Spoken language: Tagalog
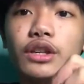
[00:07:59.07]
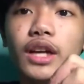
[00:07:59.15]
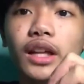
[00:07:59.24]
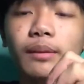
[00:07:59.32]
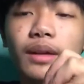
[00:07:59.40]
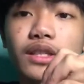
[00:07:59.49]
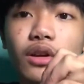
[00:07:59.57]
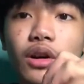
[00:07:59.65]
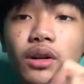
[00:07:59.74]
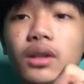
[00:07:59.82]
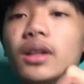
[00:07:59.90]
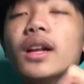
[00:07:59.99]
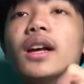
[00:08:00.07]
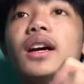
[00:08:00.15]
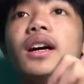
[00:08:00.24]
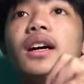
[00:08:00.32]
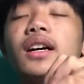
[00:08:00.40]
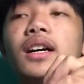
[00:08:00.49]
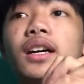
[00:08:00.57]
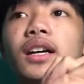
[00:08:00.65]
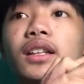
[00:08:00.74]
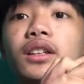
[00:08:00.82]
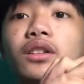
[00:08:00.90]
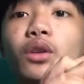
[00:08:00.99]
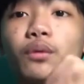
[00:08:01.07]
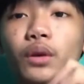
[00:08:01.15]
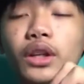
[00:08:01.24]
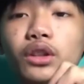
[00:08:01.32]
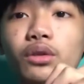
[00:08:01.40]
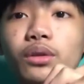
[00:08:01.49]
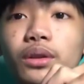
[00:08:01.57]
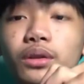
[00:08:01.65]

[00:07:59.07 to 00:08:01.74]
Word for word: God bless all. Uh, don't forget to,